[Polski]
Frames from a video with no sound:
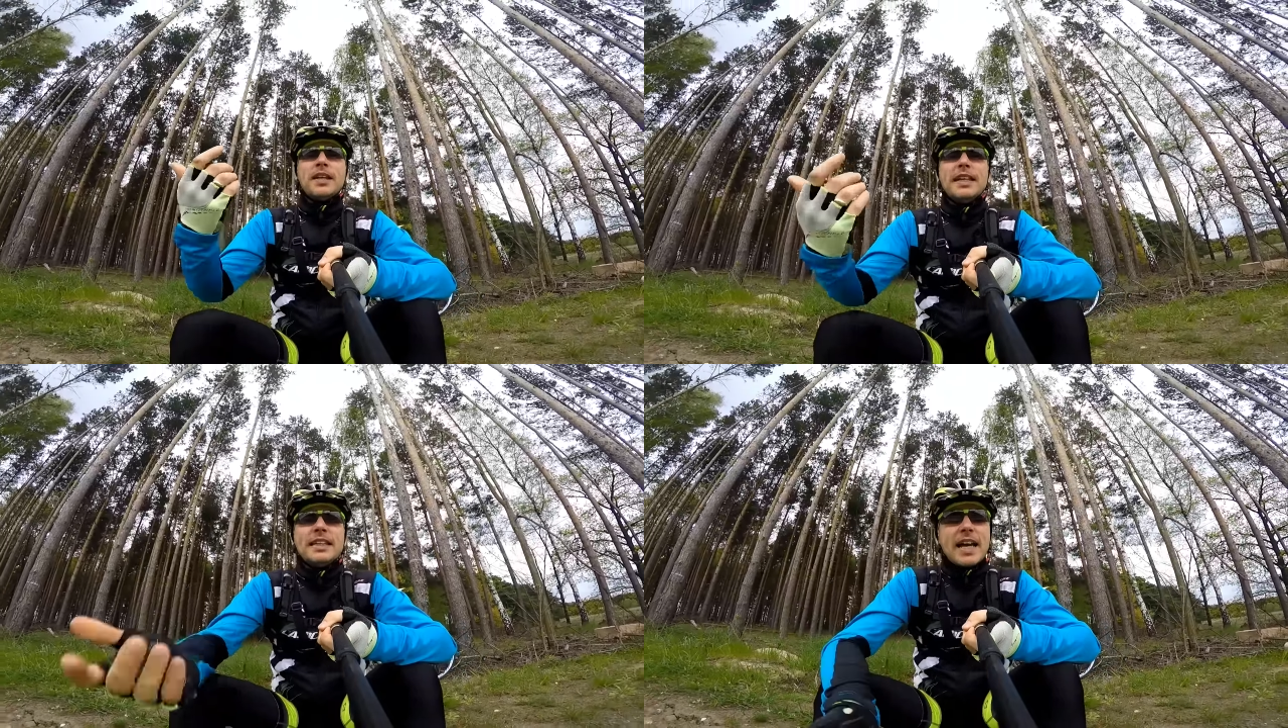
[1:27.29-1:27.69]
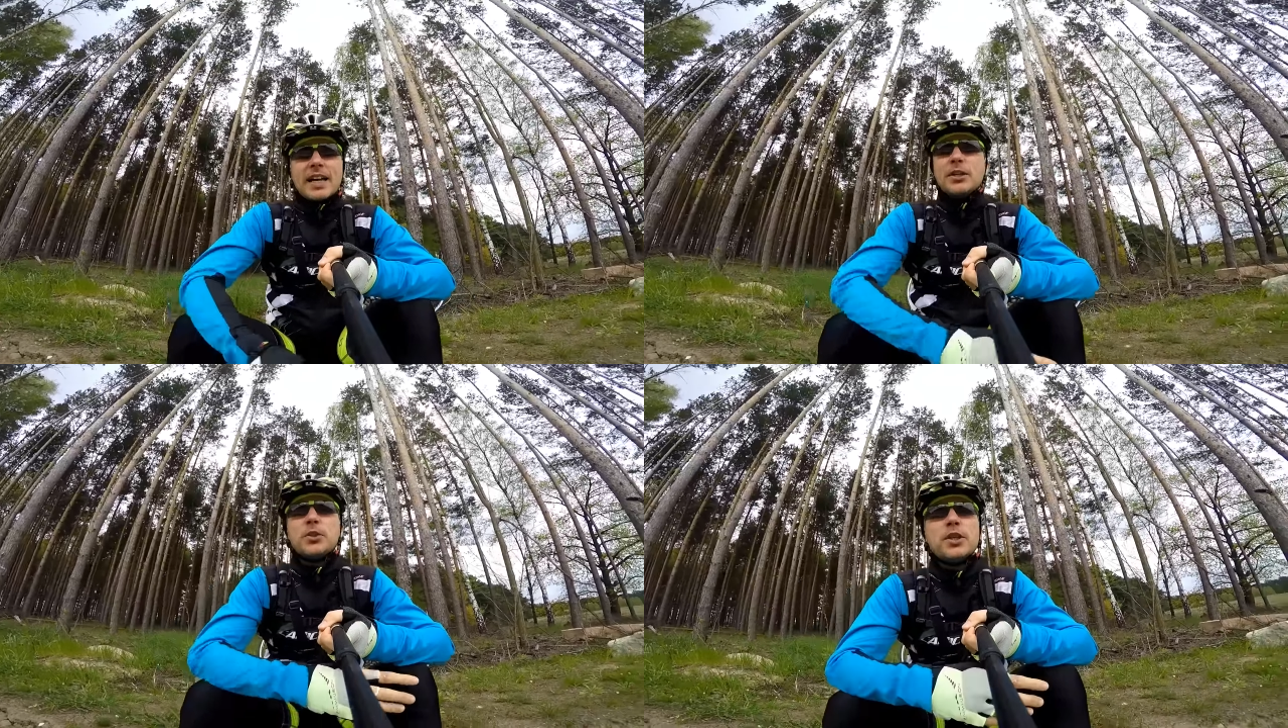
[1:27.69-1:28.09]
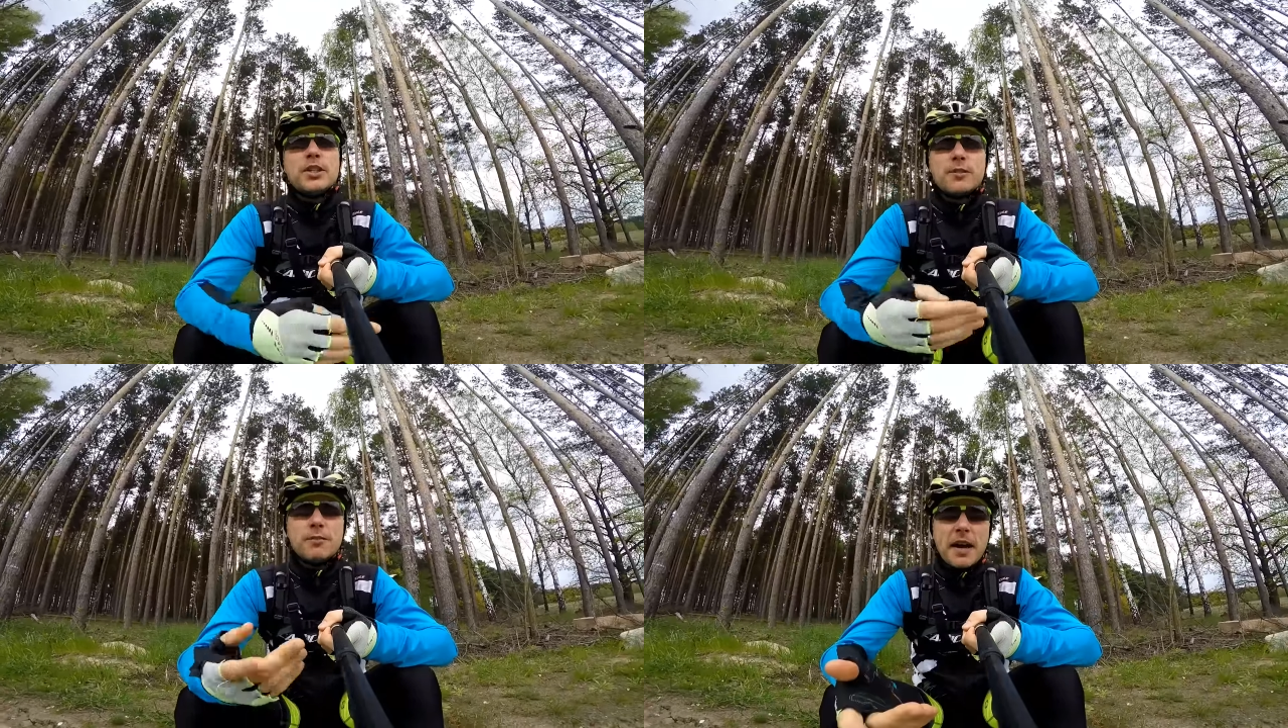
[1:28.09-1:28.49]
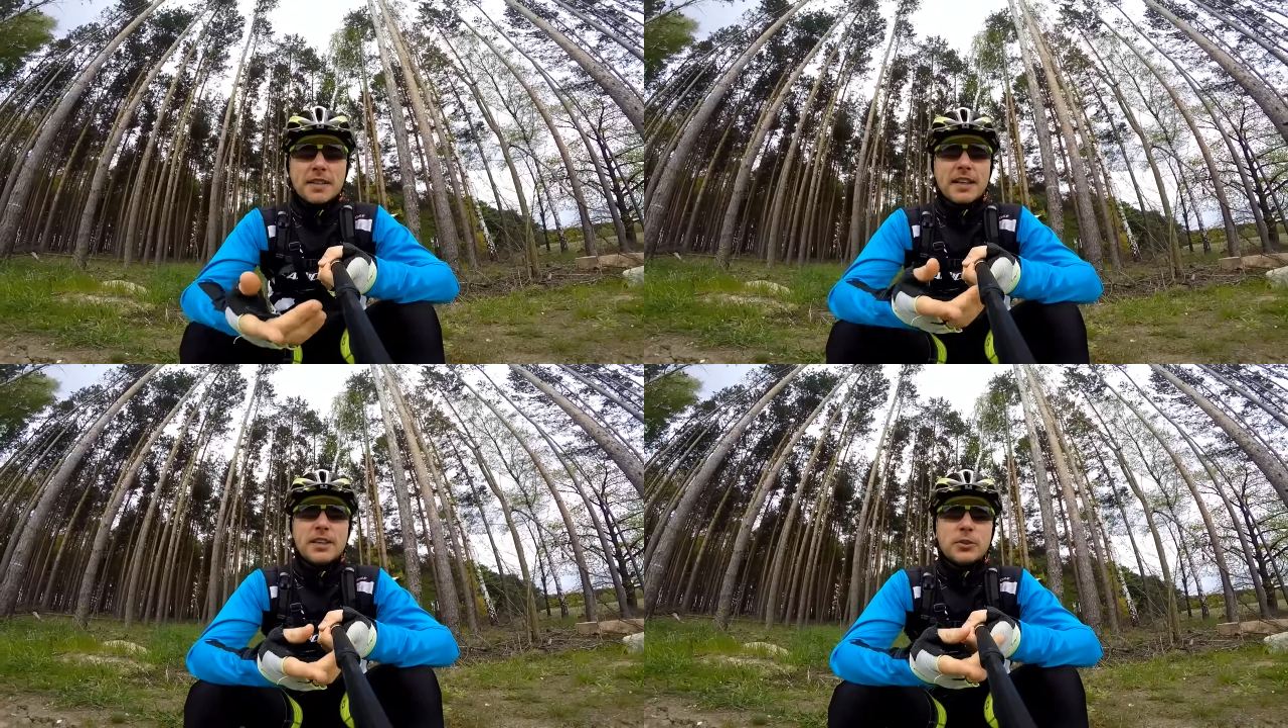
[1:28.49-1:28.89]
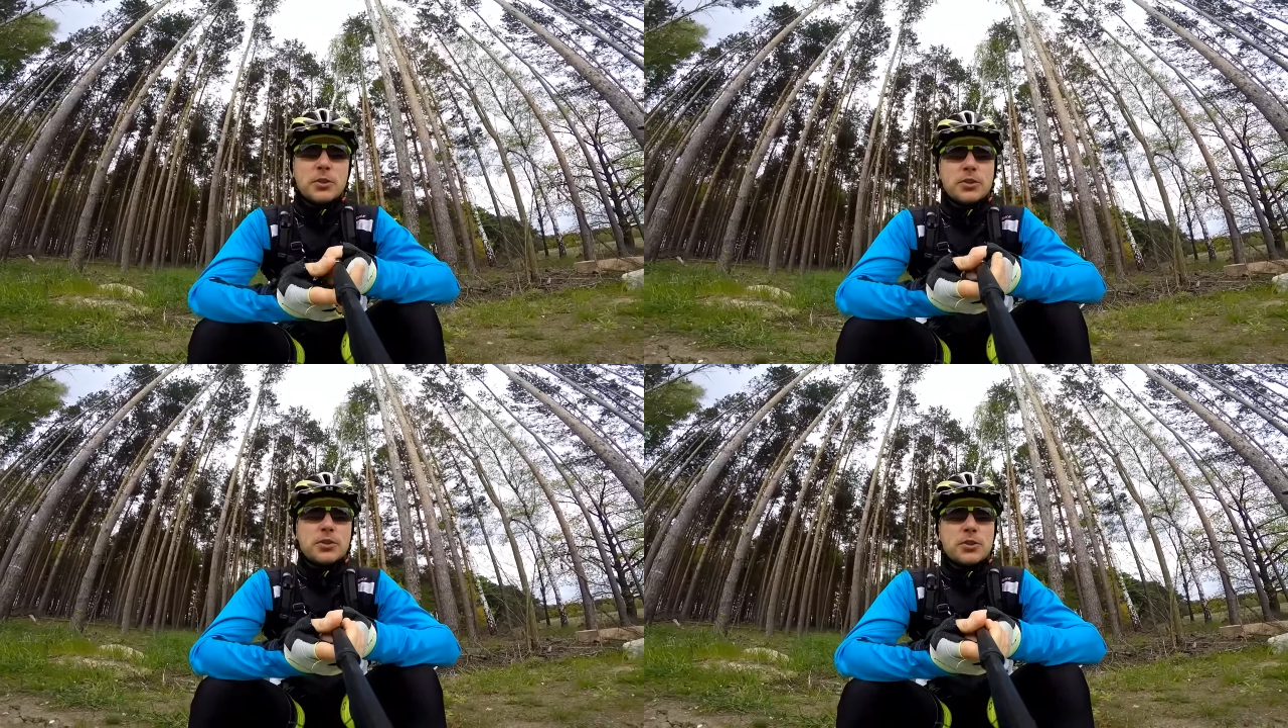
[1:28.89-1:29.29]
i tak, i to jest fakt, ale
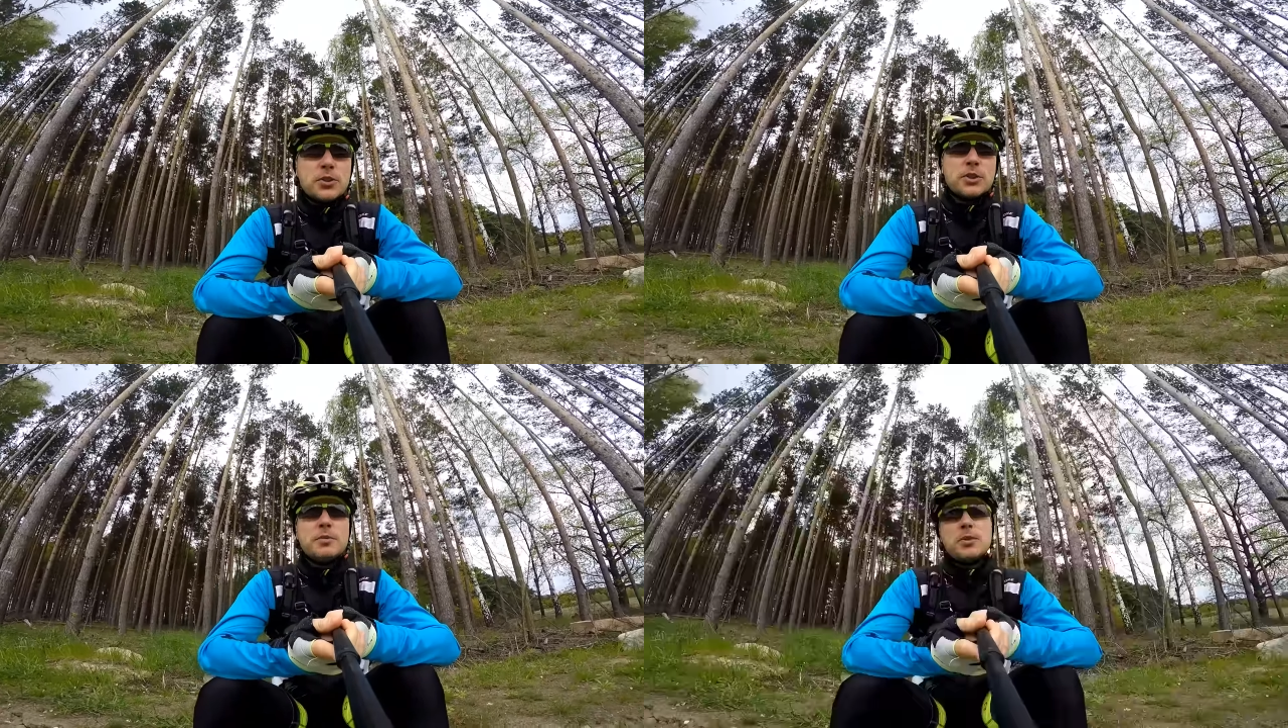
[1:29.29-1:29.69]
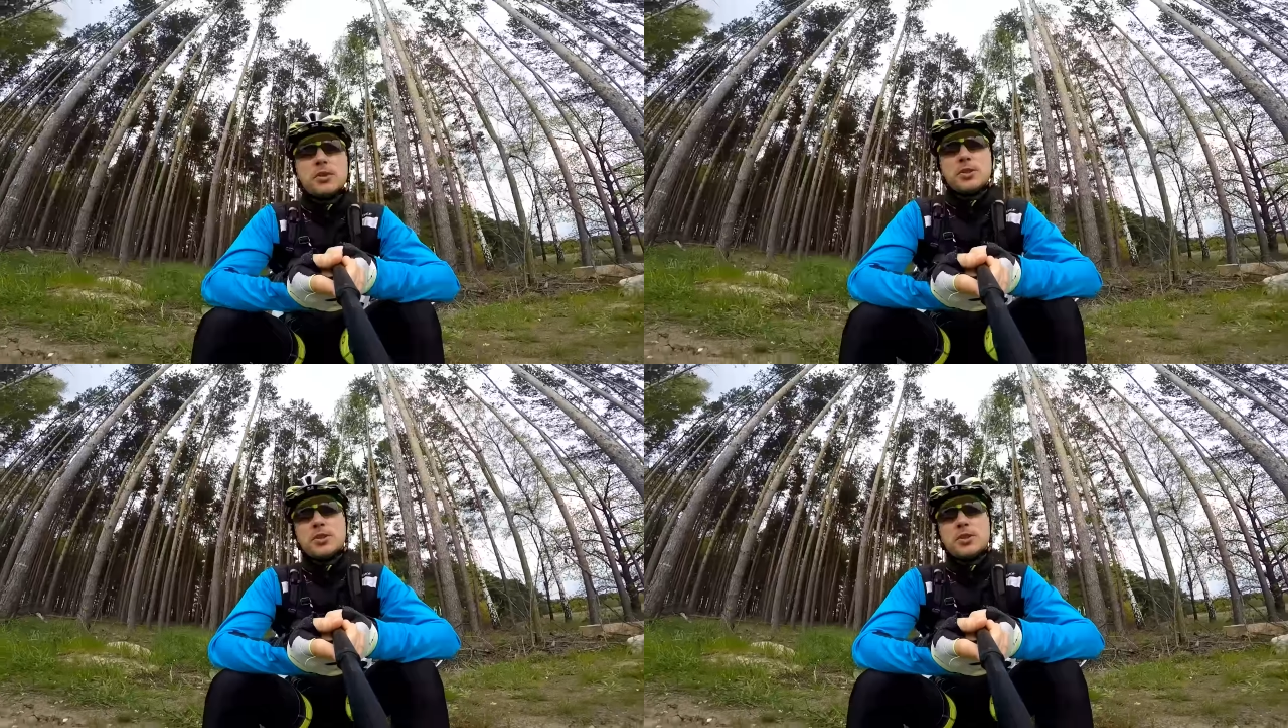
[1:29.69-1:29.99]
to z, z,